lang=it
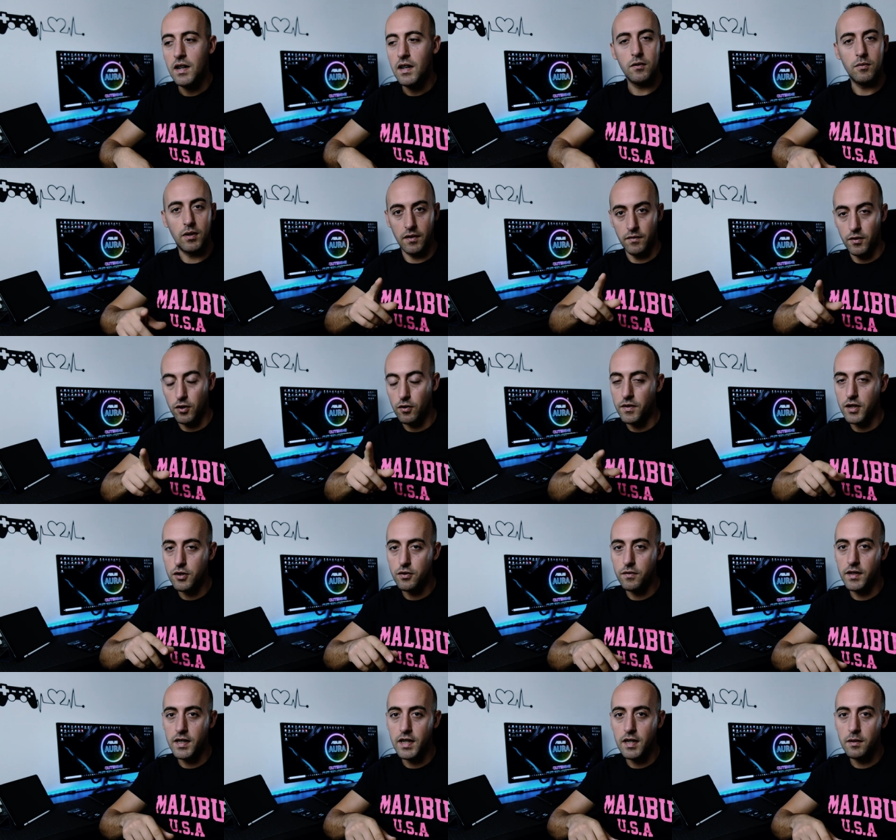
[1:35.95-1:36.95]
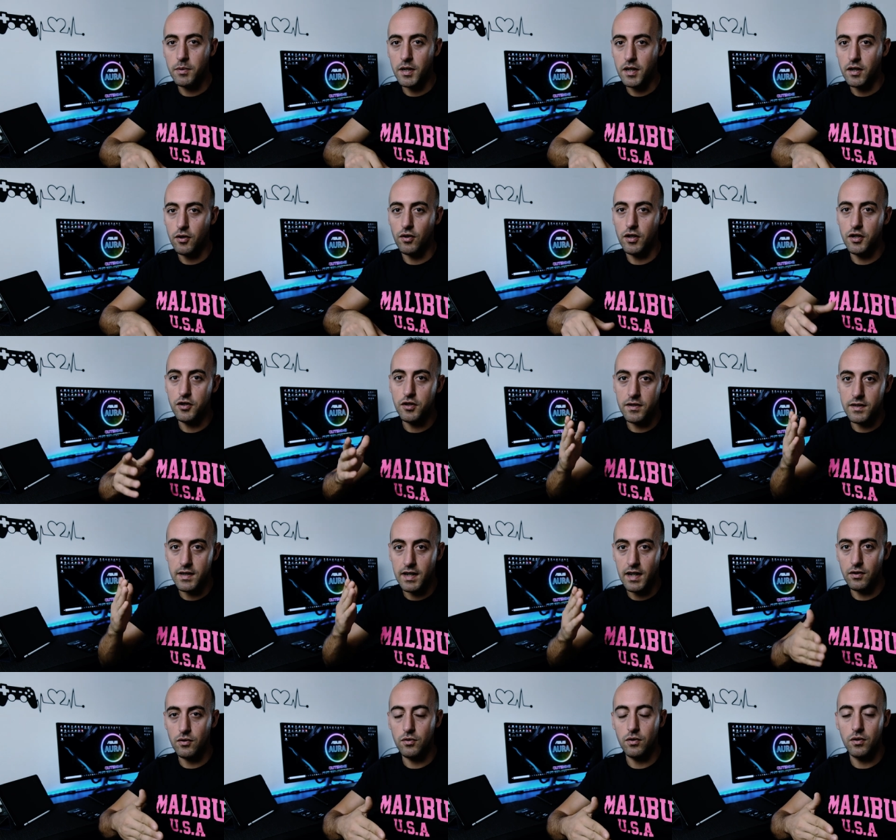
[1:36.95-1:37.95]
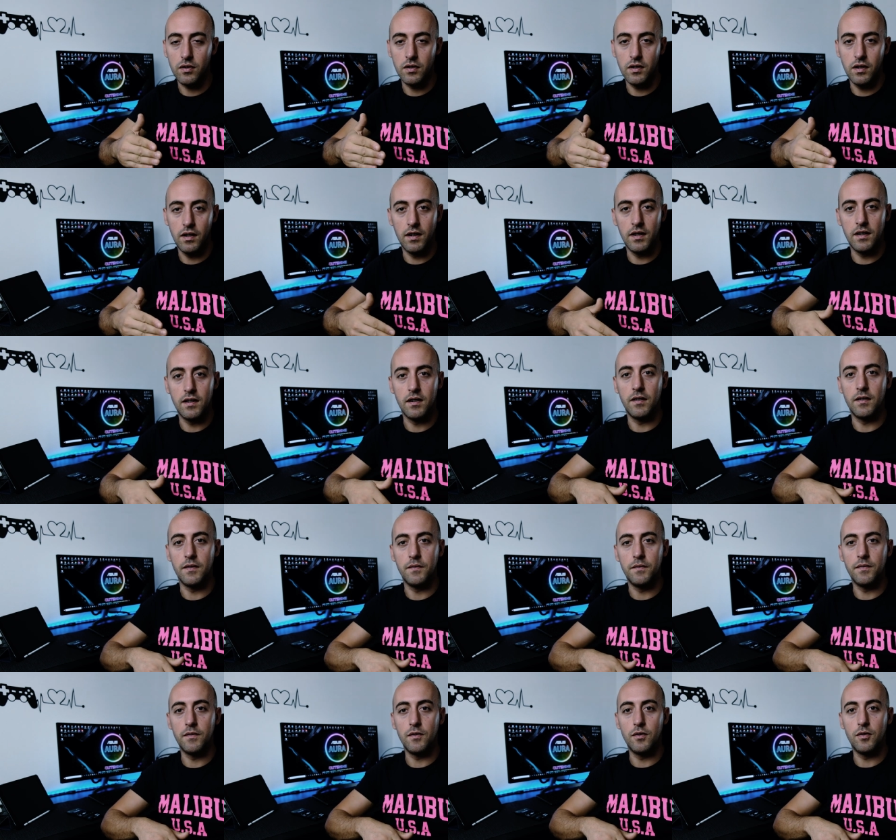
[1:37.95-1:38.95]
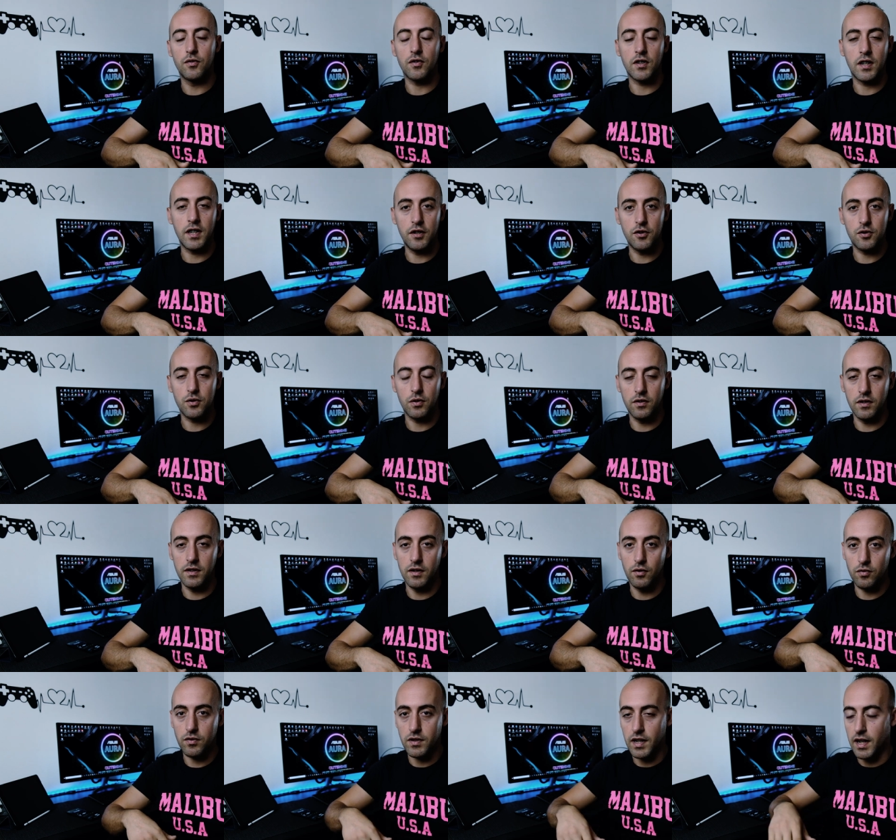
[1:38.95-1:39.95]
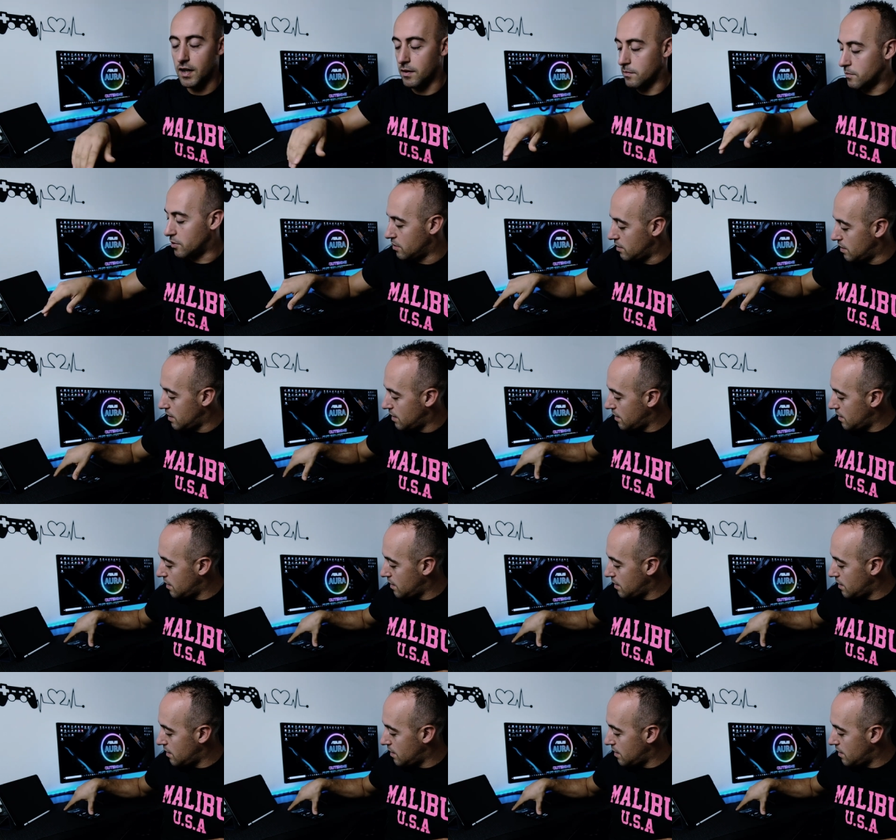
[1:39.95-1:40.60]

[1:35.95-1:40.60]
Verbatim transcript: Guarda, ve lo faccio vedere perché ho registrato il, lo screenshot dello schermo.